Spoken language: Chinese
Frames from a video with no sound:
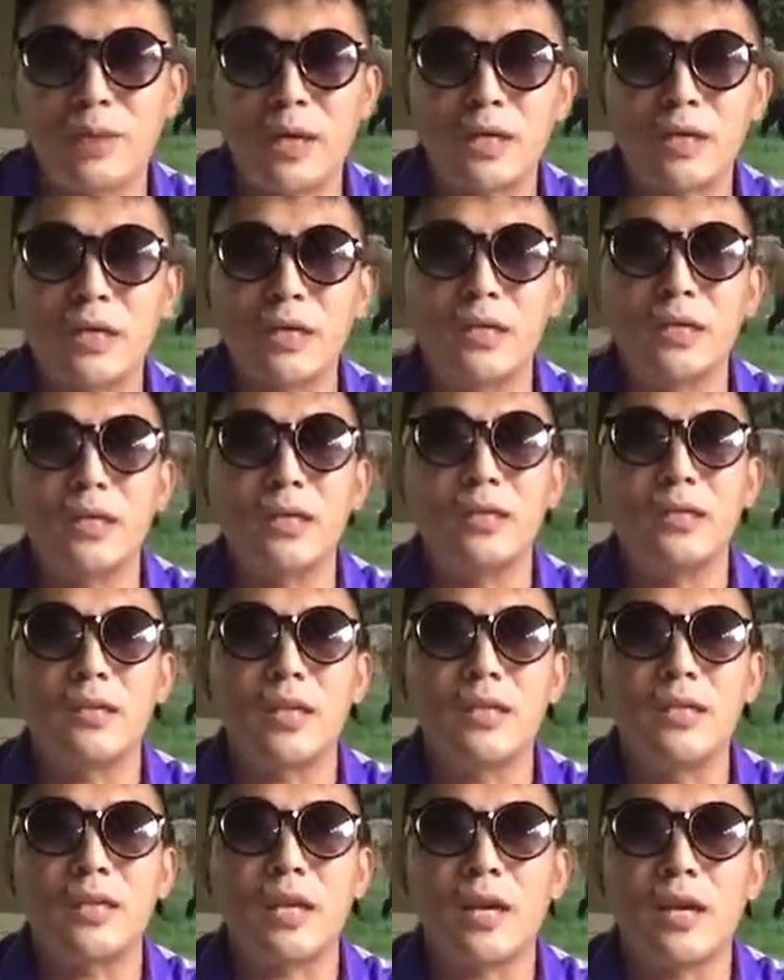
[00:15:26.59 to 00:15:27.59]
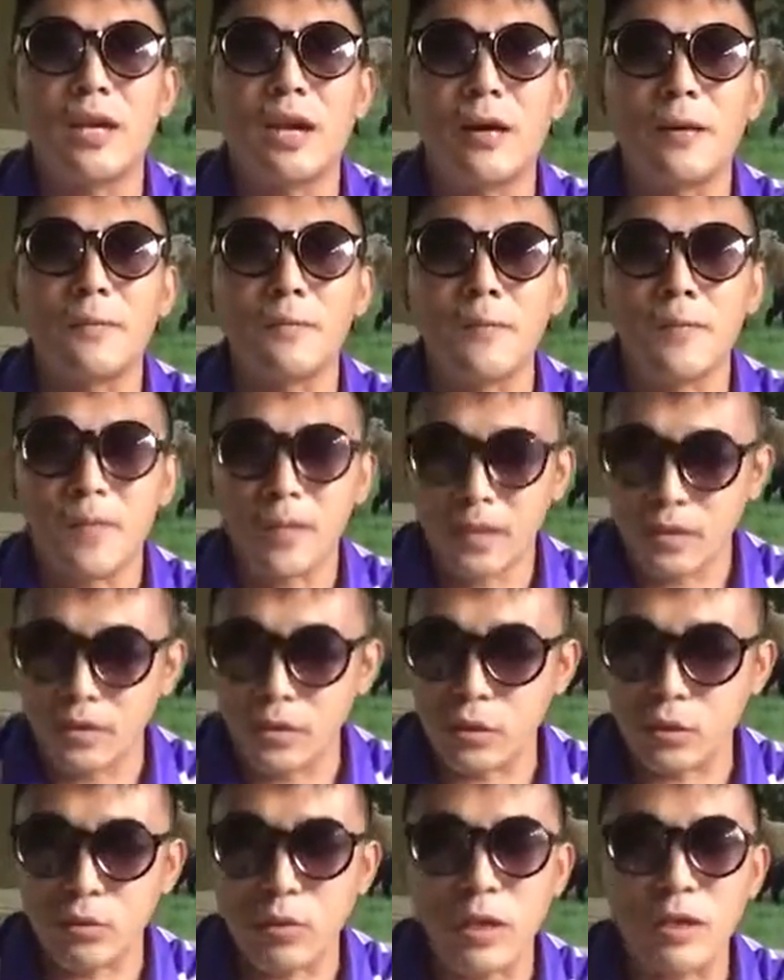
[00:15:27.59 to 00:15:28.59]
把这个人才啊
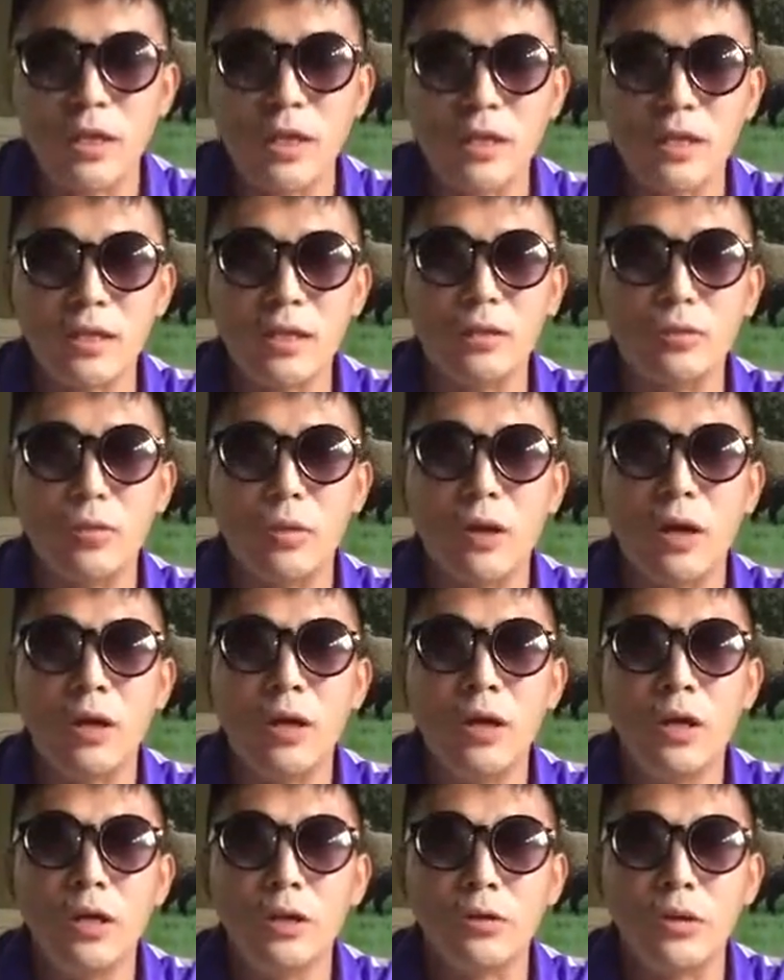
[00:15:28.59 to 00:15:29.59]
去抓起来让他坐牢，